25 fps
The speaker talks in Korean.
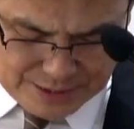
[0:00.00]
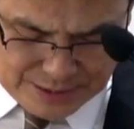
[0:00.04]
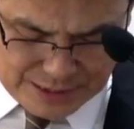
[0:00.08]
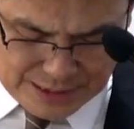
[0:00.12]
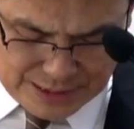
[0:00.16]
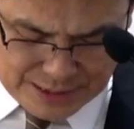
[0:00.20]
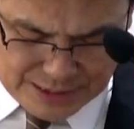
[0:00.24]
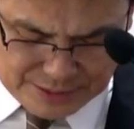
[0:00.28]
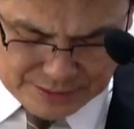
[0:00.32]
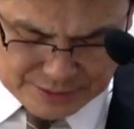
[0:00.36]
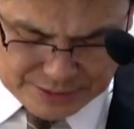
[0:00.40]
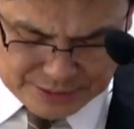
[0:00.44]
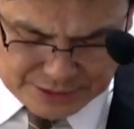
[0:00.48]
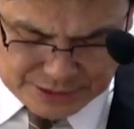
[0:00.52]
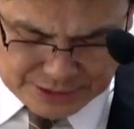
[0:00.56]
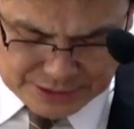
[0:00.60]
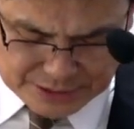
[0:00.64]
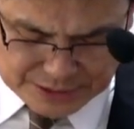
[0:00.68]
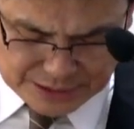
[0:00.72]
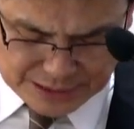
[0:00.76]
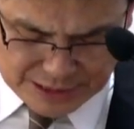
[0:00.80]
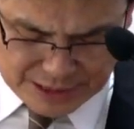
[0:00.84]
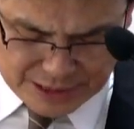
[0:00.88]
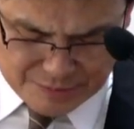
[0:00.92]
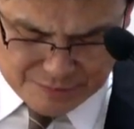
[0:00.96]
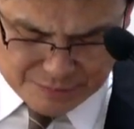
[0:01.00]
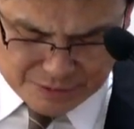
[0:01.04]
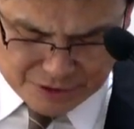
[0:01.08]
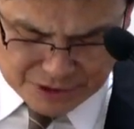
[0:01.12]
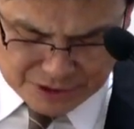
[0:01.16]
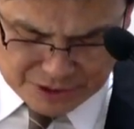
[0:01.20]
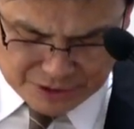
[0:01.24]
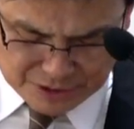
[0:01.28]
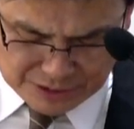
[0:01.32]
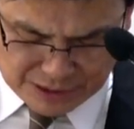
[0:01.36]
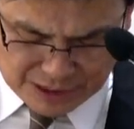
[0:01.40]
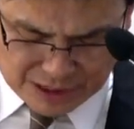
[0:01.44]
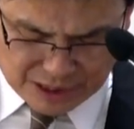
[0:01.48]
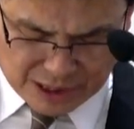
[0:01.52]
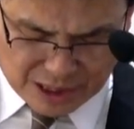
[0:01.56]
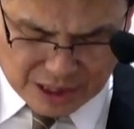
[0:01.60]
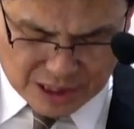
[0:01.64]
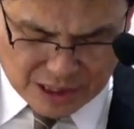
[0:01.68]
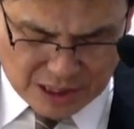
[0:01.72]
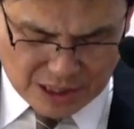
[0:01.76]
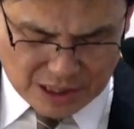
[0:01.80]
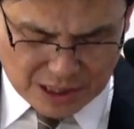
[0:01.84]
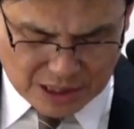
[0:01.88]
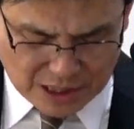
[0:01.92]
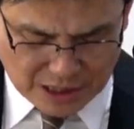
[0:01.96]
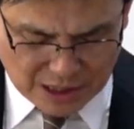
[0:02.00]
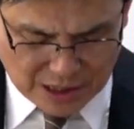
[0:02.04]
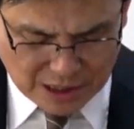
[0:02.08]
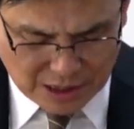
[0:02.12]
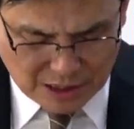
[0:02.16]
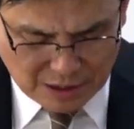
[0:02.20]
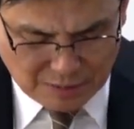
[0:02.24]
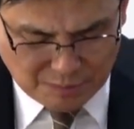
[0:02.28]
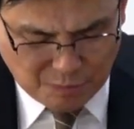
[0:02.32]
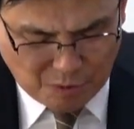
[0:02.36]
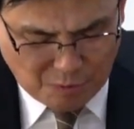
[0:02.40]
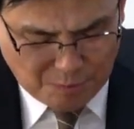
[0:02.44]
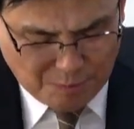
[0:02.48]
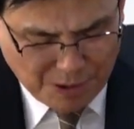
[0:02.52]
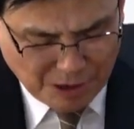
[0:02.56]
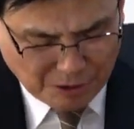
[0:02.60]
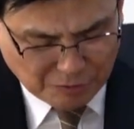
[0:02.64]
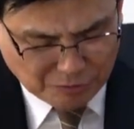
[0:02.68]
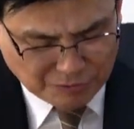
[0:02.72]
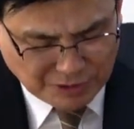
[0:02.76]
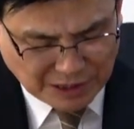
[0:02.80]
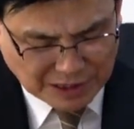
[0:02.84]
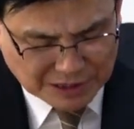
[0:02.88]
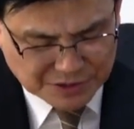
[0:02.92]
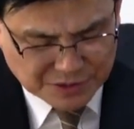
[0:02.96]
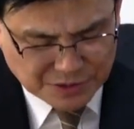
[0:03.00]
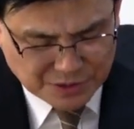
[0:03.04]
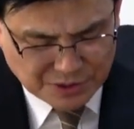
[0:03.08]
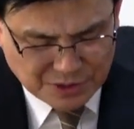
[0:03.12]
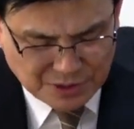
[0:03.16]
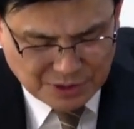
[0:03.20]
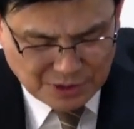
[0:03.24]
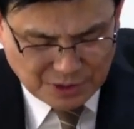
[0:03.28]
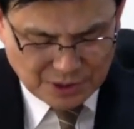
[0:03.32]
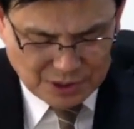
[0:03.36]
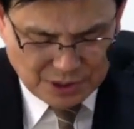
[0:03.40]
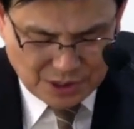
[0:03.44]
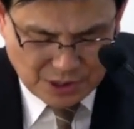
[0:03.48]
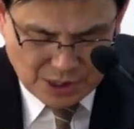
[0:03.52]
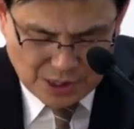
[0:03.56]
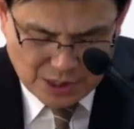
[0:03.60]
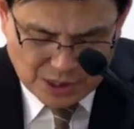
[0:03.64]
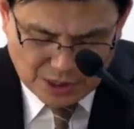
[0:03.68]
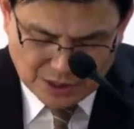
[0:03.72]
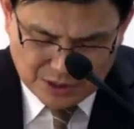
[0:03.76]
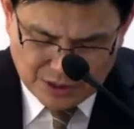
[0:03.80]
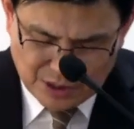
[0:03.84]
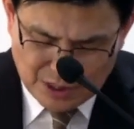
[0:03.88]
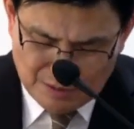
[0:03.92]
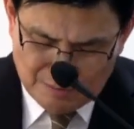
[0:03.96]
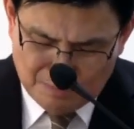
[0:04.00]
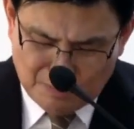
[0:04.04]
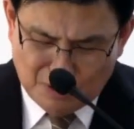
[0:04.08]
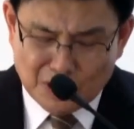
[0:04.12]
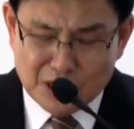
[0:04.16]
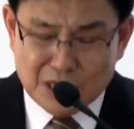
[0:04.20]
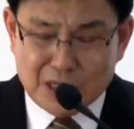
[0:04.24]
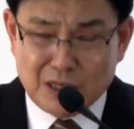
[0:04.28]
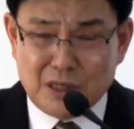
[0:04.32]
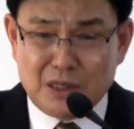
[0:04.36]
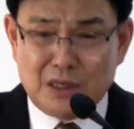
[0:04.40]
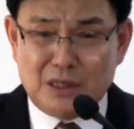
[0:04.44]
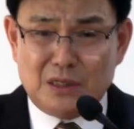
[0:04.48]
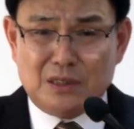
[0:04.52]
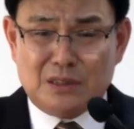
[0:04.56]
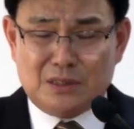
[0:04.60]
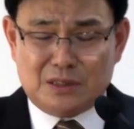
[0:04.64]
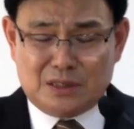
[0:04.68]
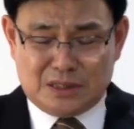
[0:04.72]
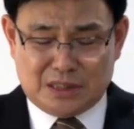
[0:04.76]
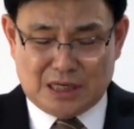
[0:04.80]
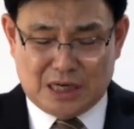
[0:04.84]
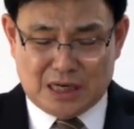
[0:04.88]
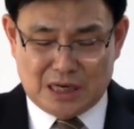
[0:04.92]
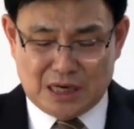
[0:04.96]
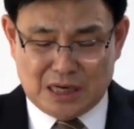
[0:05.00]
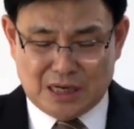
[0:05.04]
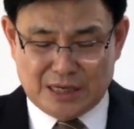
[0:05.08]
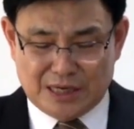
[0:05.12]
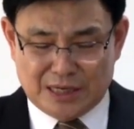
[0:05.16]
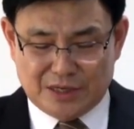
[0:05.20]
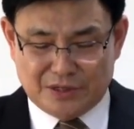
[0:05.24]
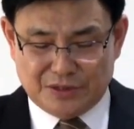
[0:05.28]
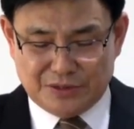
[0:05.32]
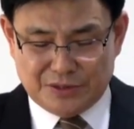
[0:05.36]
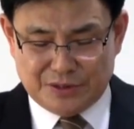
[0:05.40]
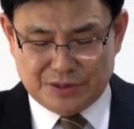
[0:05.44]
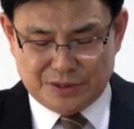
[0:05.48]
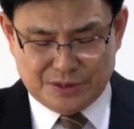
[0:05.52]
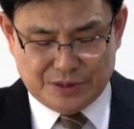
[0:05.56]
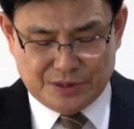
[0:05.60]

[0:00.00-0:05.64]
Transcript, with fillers: 야이런 시스라의 머리를 땅에 못 박고 나서 그의 머리를 잘라내요.